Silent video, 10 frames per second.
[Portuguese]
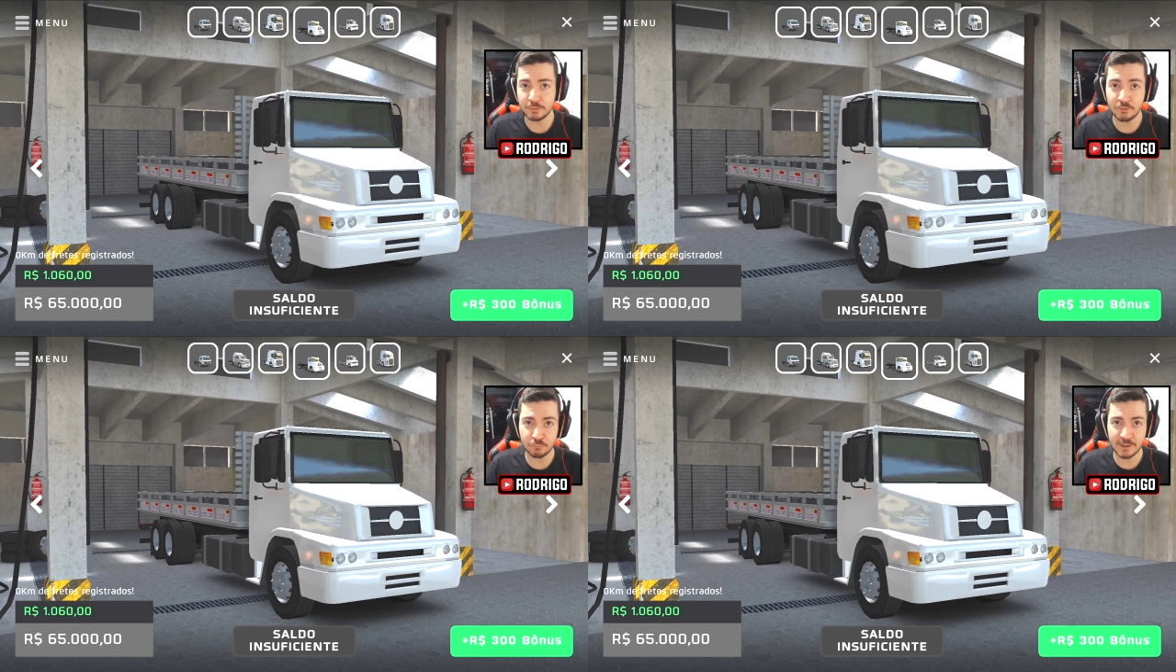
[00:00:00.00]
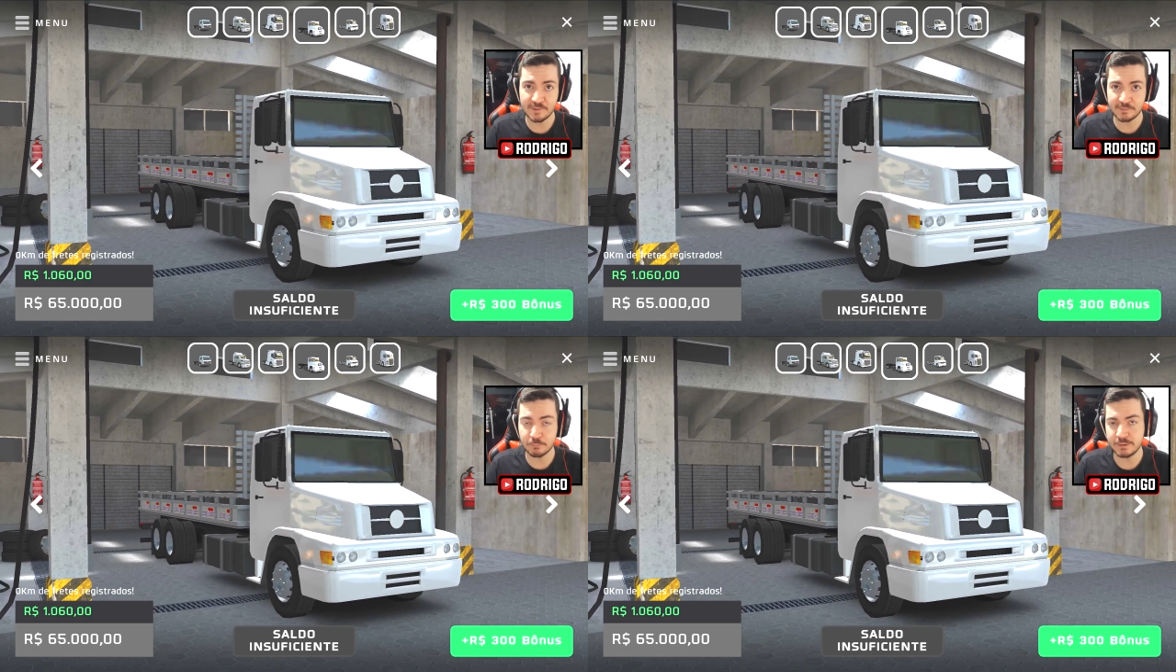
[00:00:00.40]
isso quer
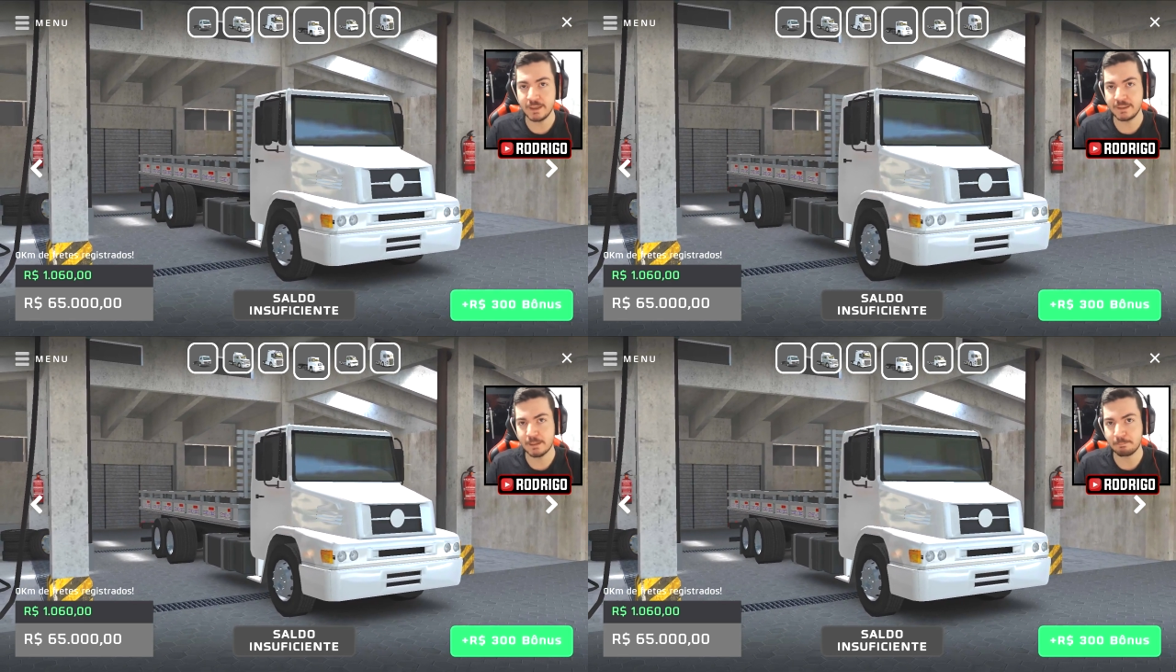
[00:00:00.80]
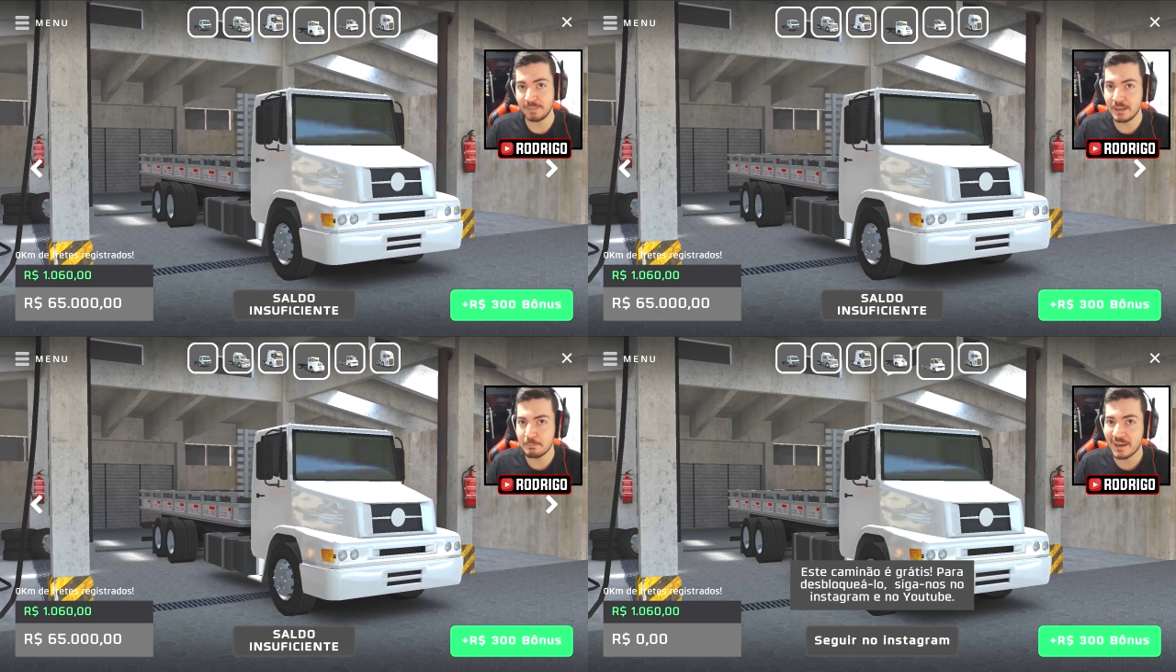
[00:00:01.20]
dizer o quê? Que é
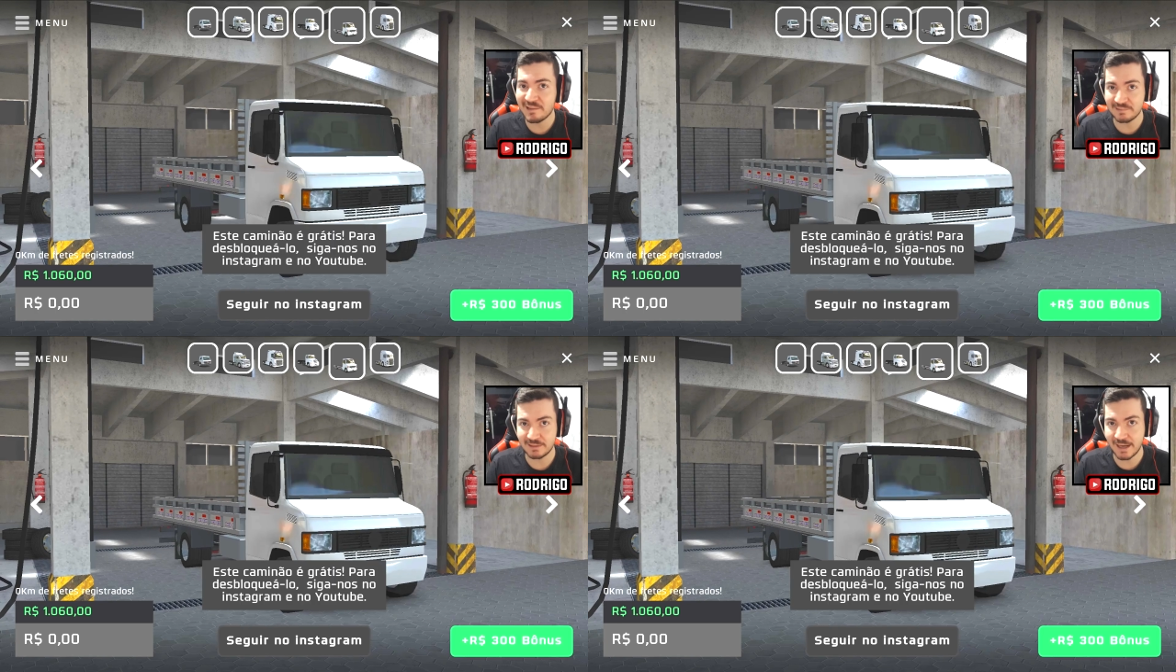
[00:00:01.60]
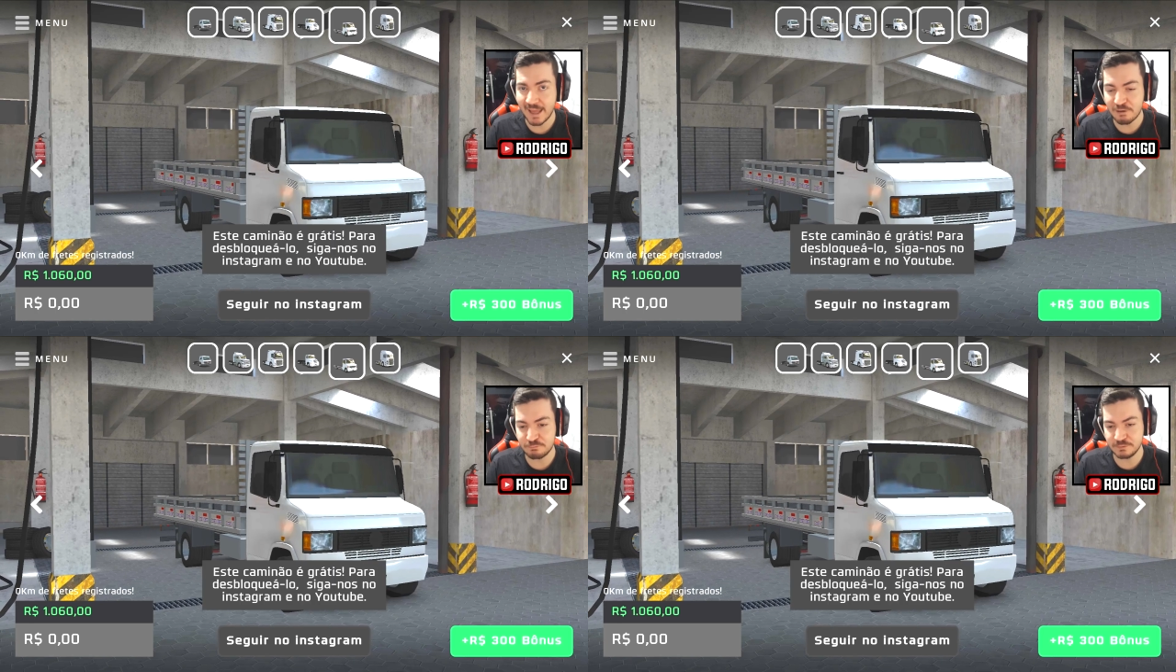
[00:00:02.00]
bem mais
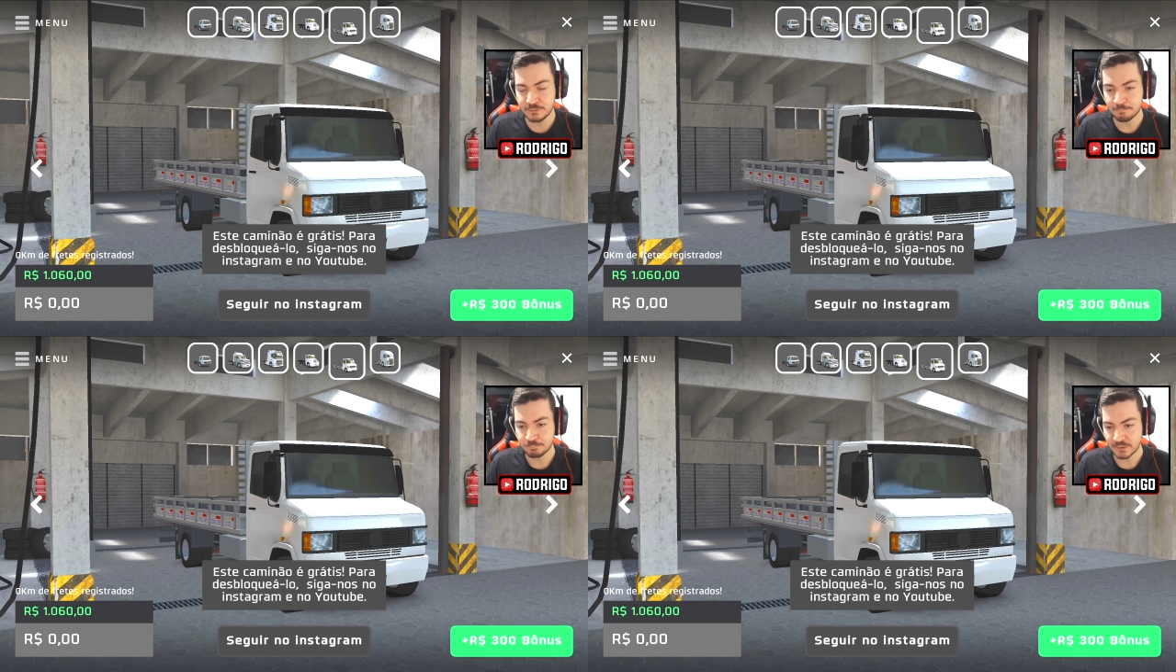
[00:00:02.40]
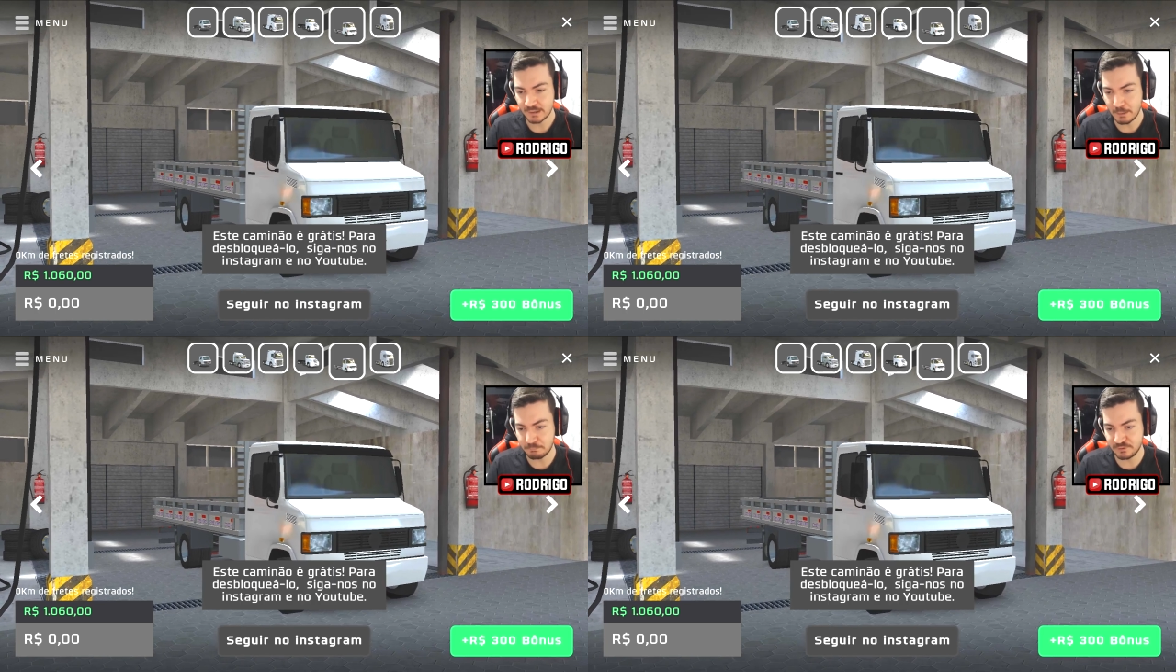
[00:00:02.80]
leve,
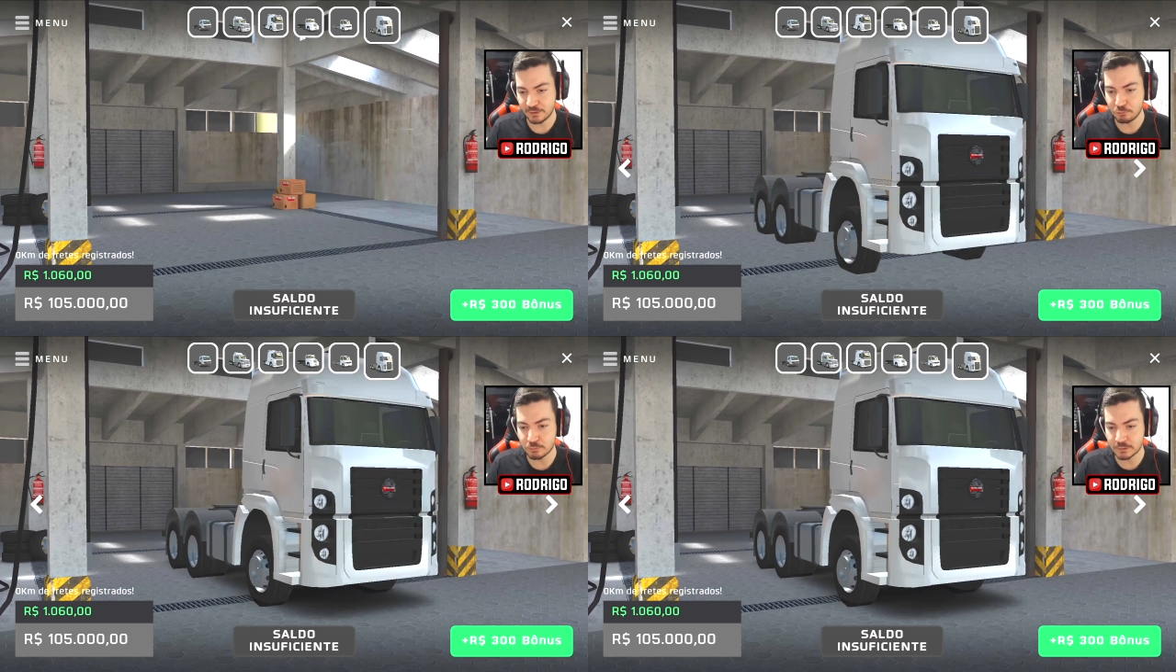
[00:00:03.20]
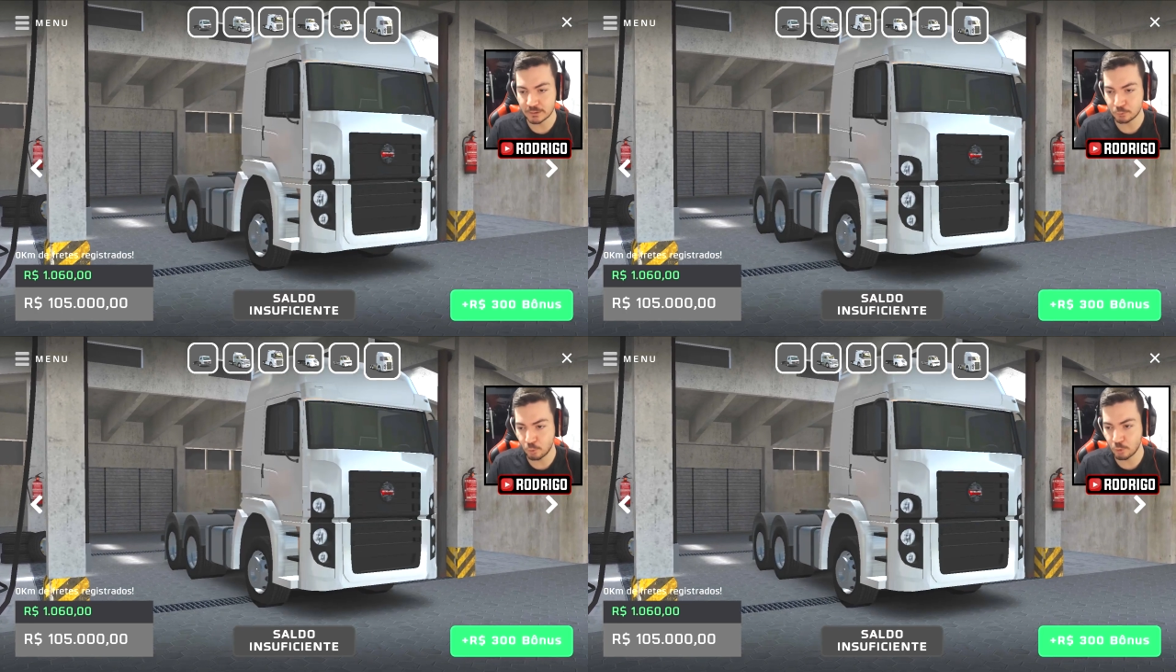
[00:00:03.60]
né, para você estar tá
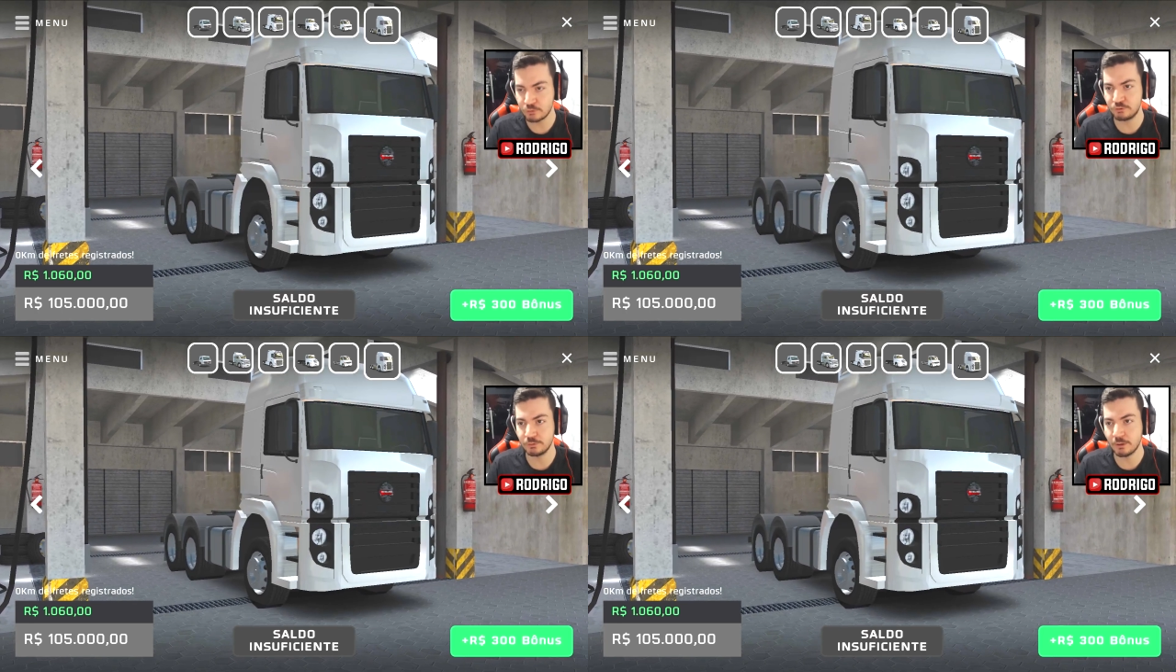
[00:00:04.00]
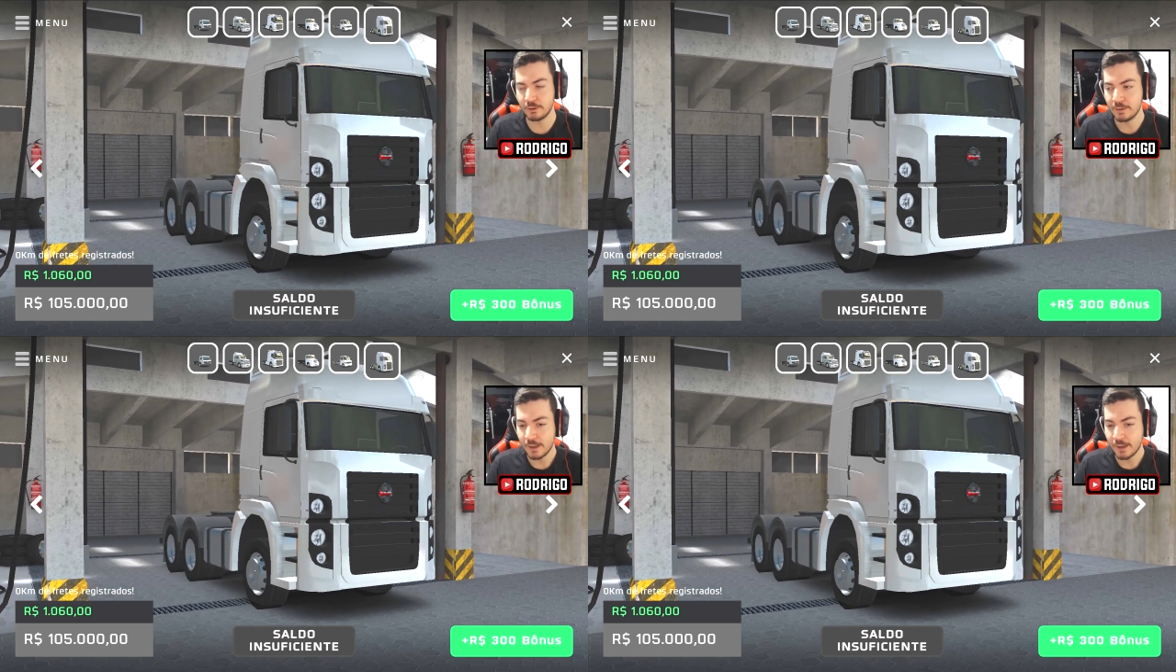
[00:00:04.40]
jogando, curtindo, ó.